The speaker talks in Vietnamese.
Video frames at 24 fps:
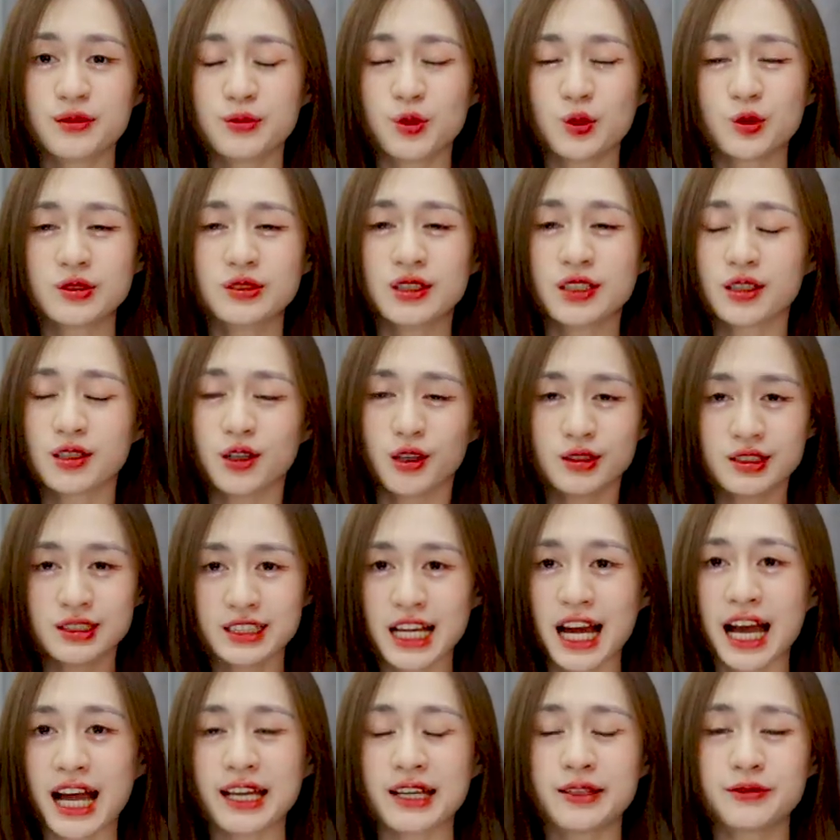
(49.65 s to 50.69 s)
một người con
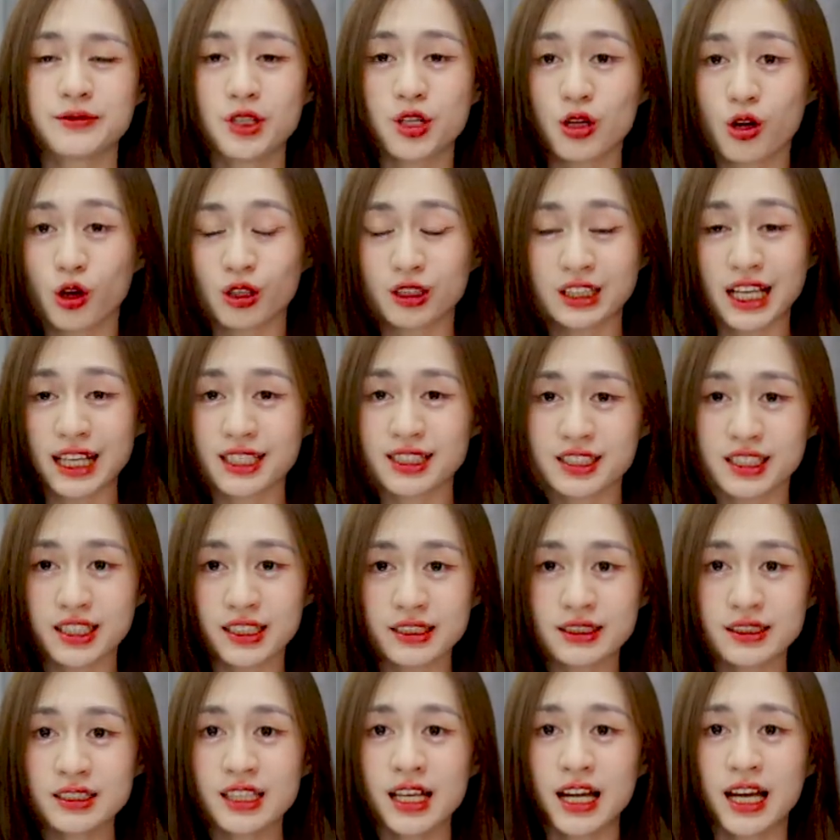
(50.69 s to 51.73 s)
trai vừa có tài
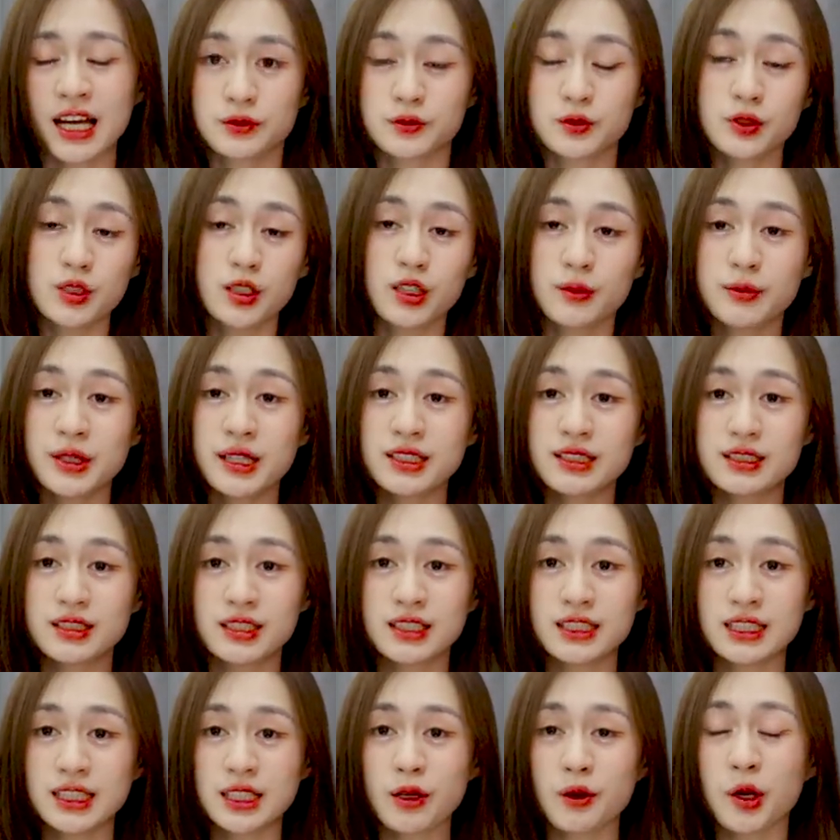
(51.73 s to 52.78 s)
chính vừa biết
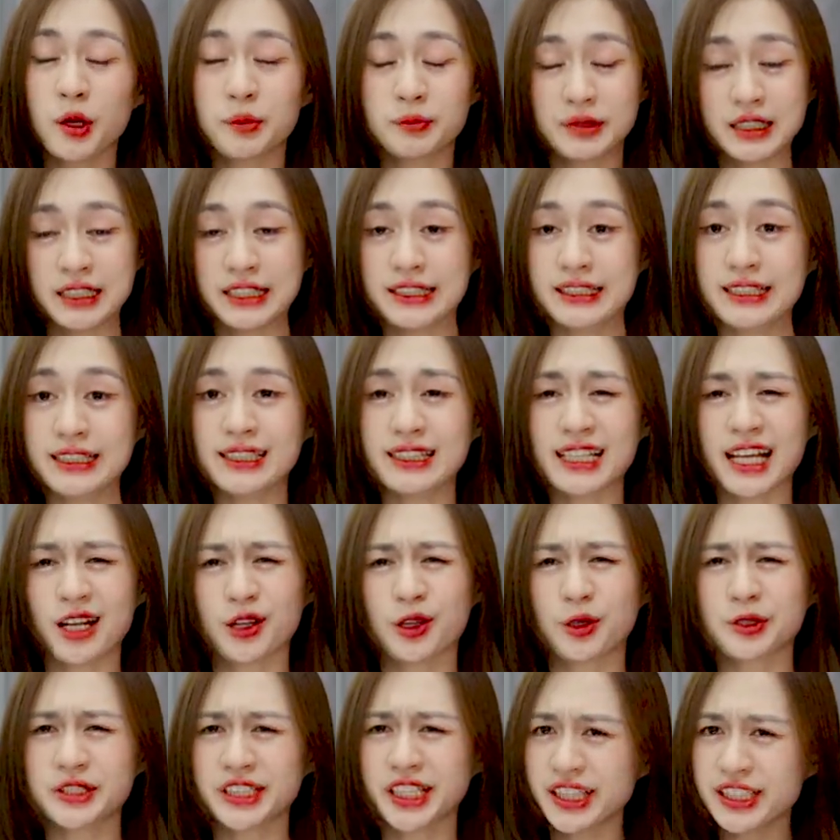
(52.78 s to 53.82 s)
chi tiêu hợp lý lại
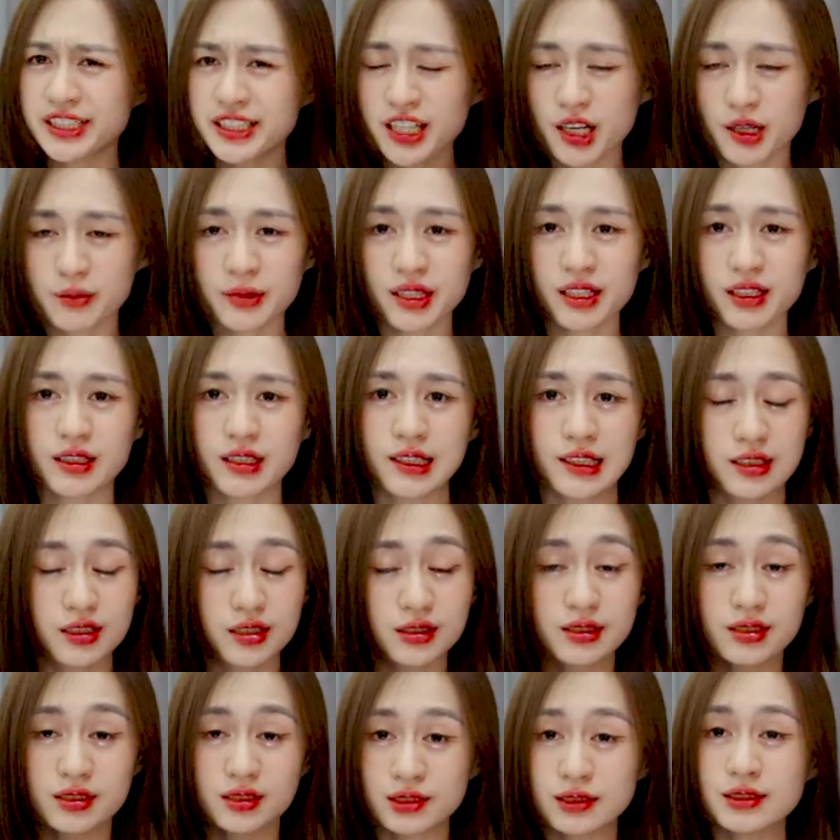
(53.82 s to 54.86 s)
có trách nhiệm ấy thì
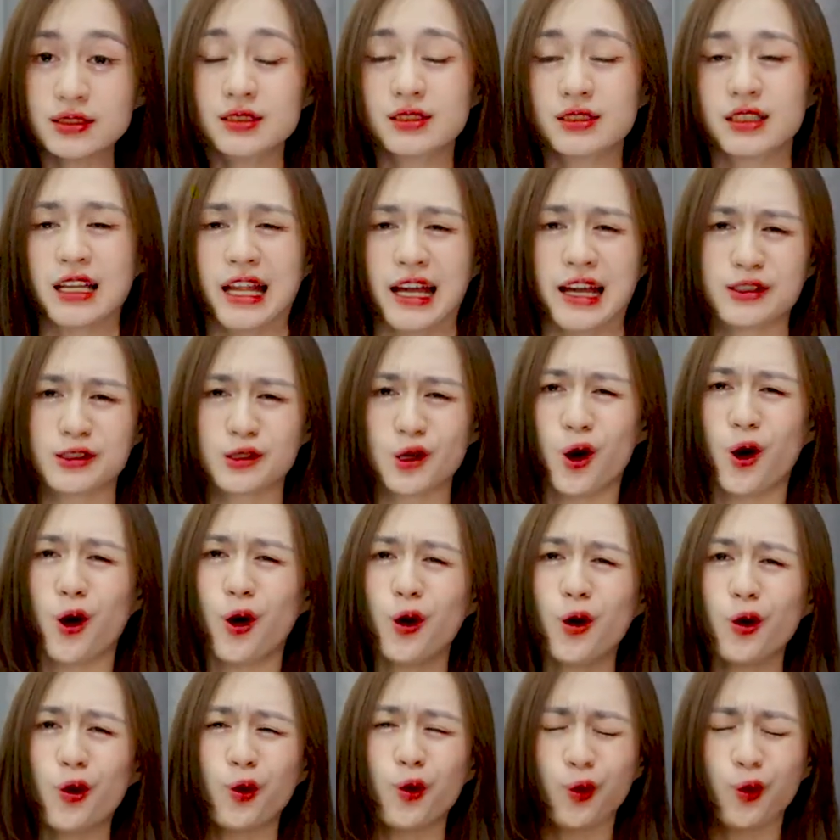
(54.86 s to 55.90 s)
thực sự là nó
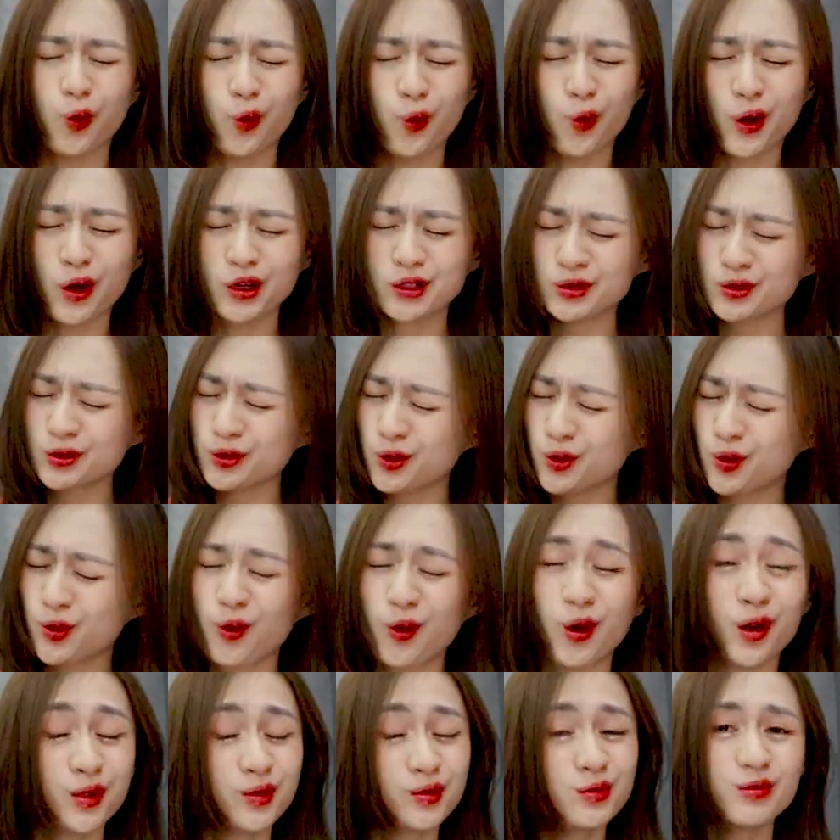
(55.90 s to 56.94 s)
cuốn
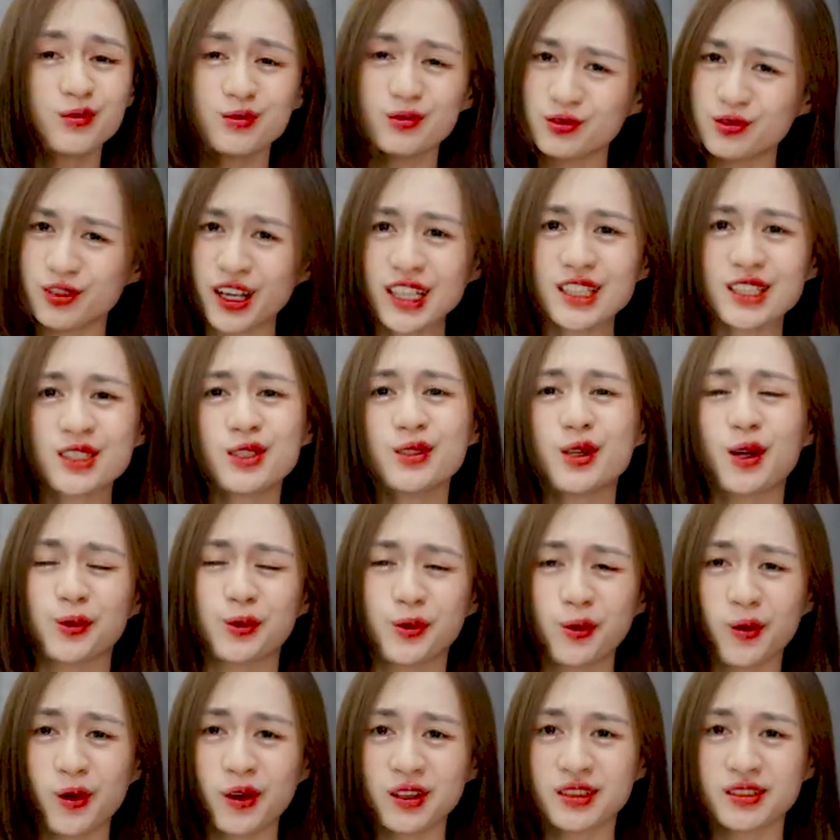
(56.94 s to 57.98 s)
cuốn vãi trưởng
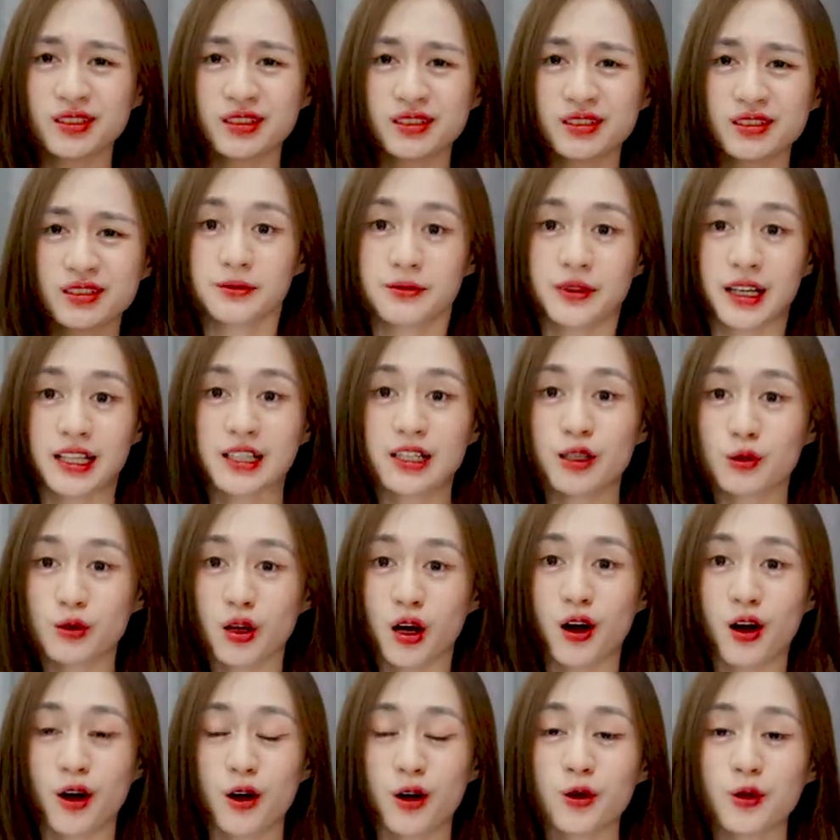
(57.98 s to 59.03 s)
luôn và điều
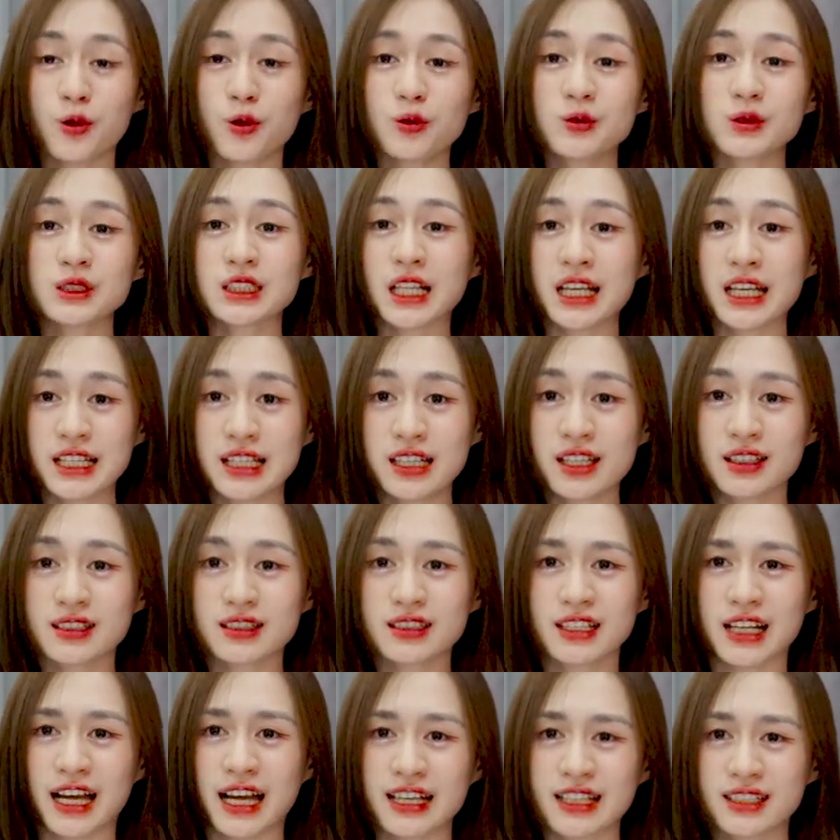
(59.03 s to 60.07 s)
đó cũng thể hiện
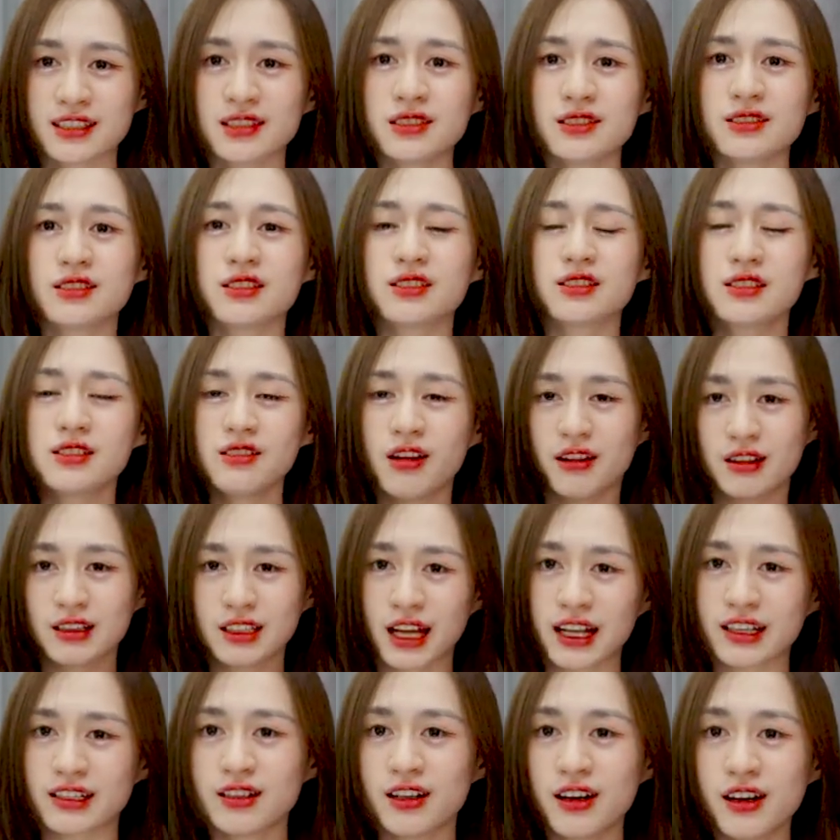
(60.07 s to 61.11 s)
cái sự trưởng
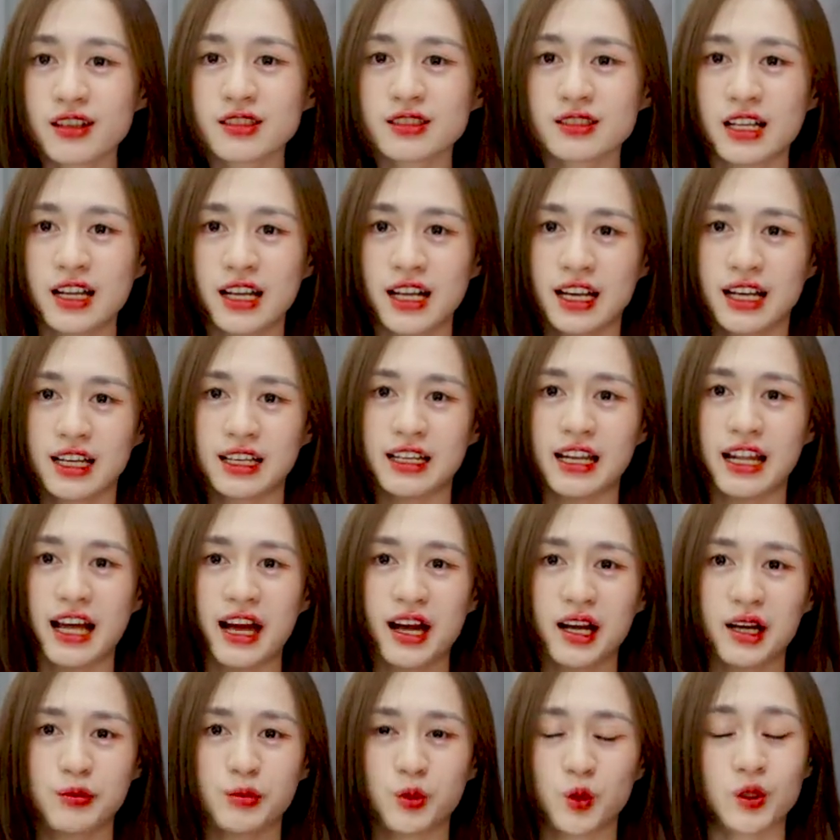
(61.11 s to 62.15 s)
thành hơn
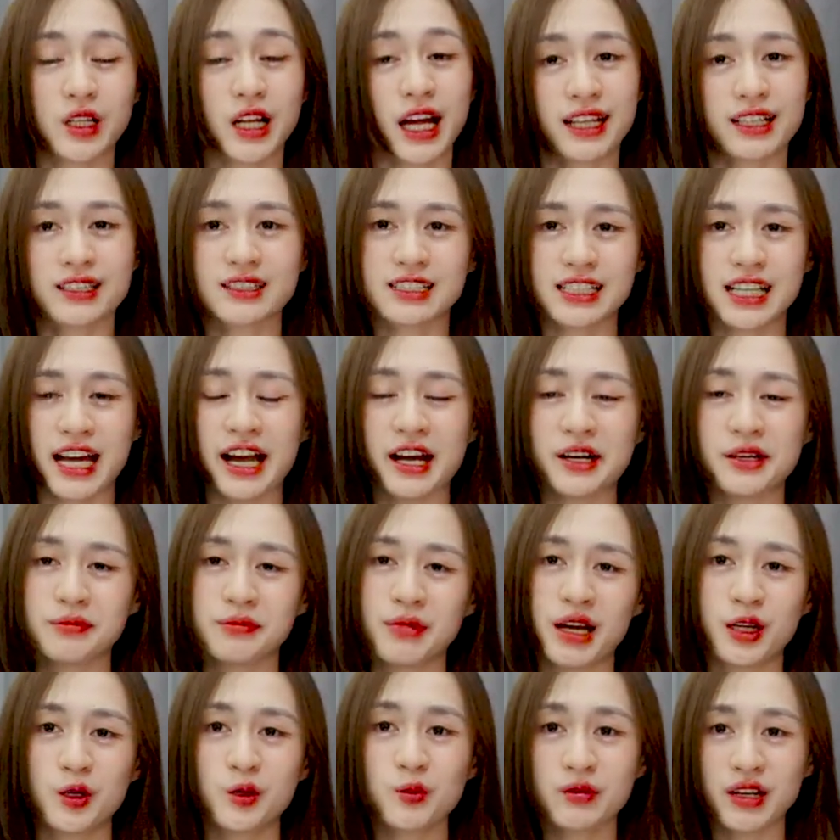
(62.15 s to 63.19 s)
là một anh chàng
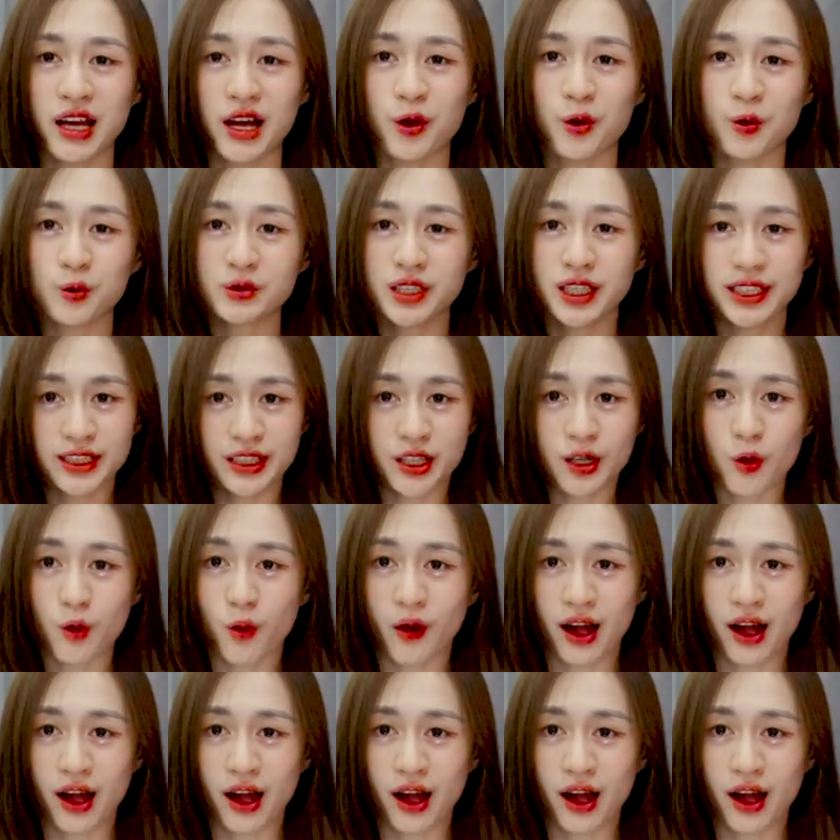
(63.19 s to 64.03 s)
mà lúc nào cũng thích tiêu